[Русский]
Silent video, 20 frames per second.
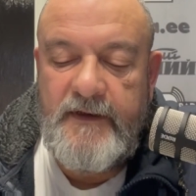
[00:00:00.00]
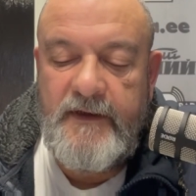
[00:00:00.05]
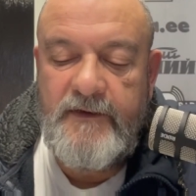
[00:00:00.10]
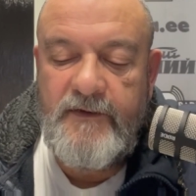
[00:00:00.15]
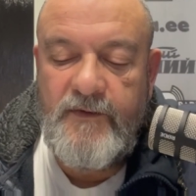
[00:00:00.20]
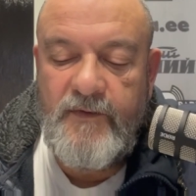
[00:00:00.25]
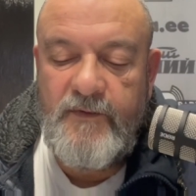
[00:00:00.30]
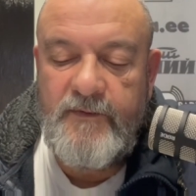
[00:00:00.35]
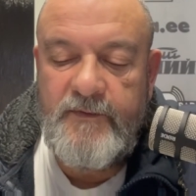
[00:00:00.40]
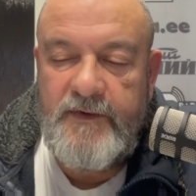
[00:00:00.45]

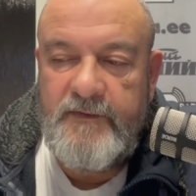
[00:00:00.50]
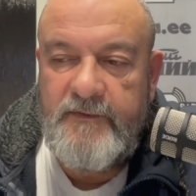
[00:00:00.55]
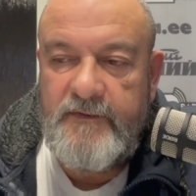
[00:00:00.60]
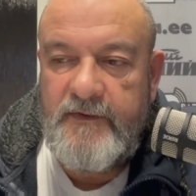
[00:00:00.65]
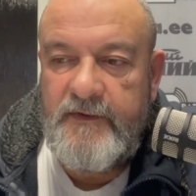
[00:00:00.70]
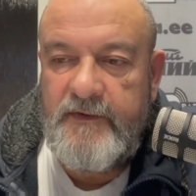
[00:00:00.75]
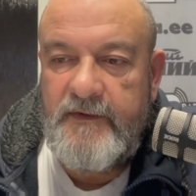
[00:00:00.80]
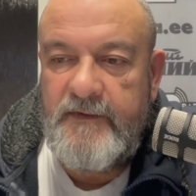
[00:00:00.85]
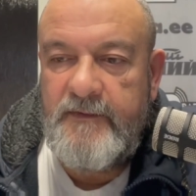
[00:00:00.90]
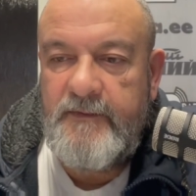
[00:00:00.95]

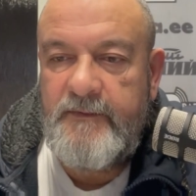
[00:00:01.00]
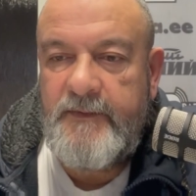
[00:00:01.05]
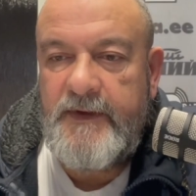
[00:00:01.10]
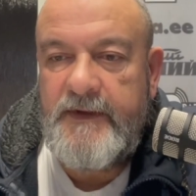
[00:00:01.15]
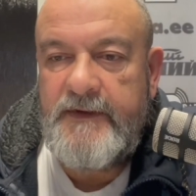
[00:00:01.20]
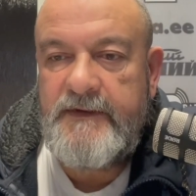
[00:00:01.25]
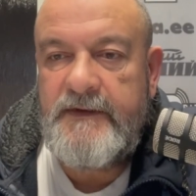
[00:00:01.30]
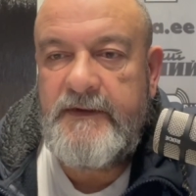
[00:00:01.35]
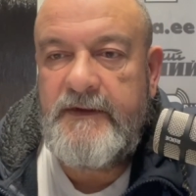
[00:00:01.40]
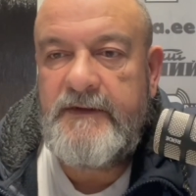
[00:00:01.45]
огромного
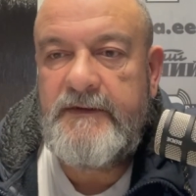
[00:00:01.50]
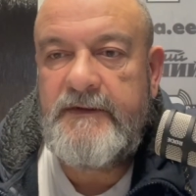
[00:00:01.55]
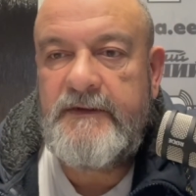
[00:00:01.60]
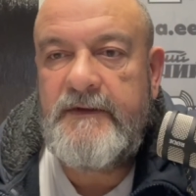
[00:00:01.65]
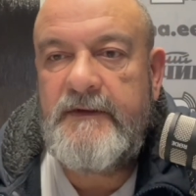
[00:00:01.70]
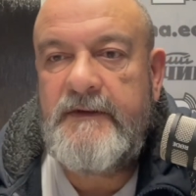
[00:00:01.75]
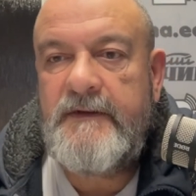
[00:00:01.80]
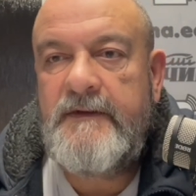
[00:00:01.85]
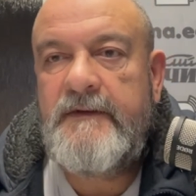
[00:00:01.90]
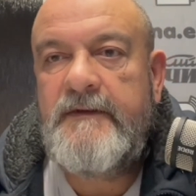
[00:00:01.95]
процесса,
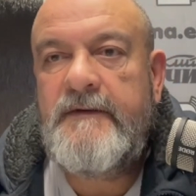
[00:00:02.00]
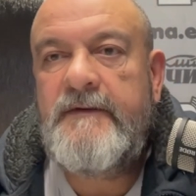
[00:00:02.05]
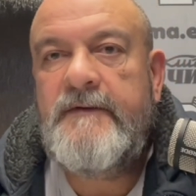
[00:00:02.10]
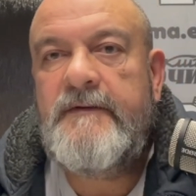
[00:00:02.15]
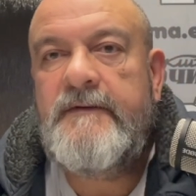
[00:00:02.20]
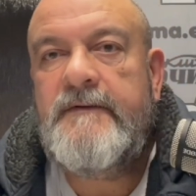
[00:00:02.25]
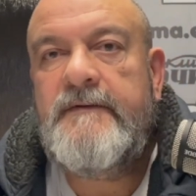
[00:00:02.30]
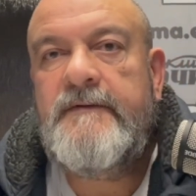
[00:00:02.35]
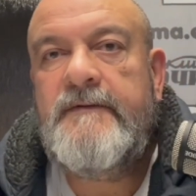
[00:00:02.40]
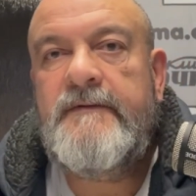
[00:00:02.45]

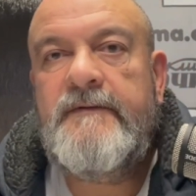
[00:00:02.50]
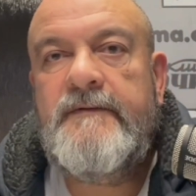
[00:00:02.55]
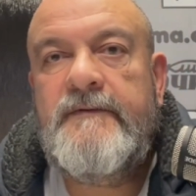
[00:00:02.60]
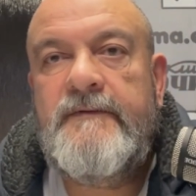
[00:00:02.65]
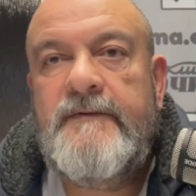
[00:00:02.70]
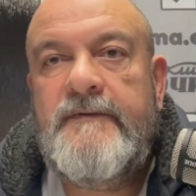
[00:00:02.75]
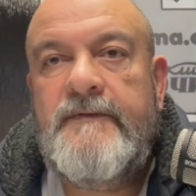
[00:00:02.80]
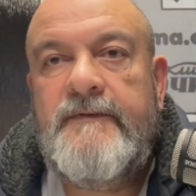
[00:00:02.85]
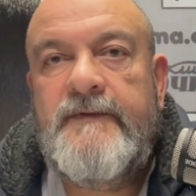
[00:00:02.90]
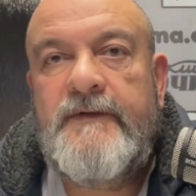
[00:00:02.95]

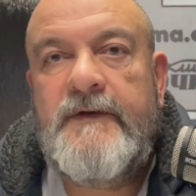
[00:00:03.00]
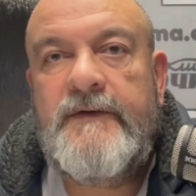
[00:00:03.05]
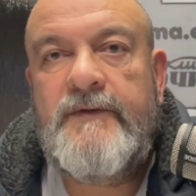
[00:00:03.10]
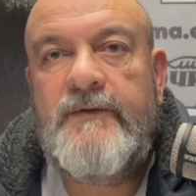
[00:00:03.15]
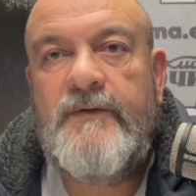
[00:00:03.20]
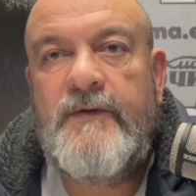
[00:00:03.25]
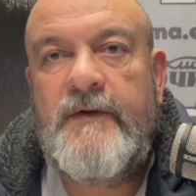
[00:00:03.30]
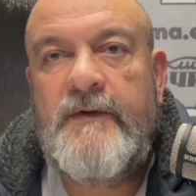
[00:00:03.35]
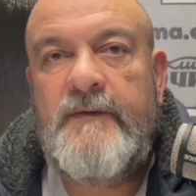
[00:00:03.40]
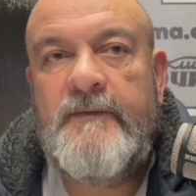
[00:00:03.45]
в
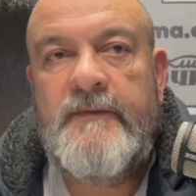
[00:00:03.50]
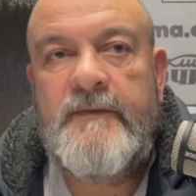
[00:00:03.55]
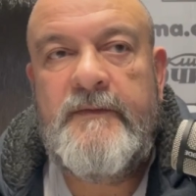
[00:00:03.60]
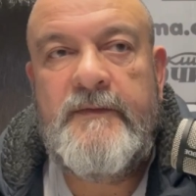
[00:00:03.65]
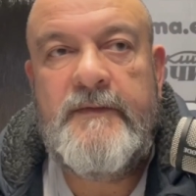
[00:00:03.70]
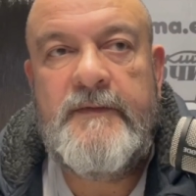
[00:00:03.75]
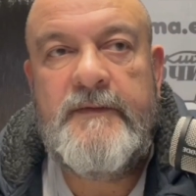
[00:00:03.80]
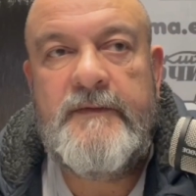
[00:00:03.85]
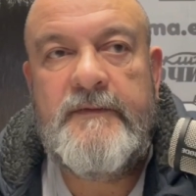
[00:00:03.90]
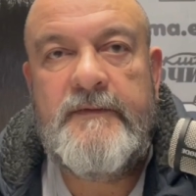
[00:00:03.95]

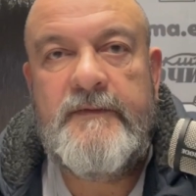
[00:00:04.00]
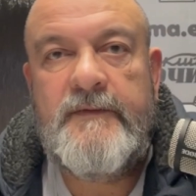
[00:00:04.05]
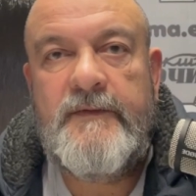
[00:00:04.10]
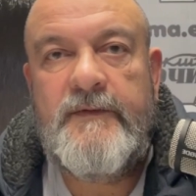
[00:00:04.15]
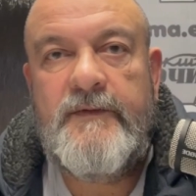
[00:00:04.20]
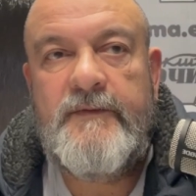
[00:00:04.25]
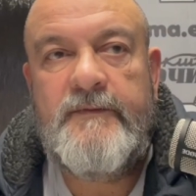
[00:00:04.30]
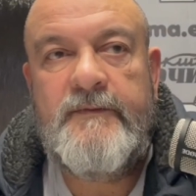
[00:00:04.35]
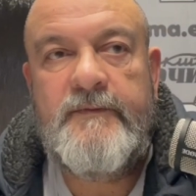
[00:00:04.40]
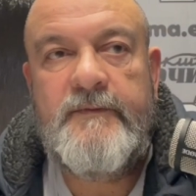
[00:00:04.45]
котором
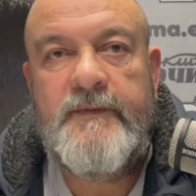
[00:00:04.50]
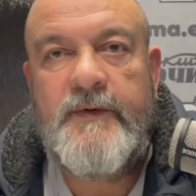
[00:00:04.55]
ну,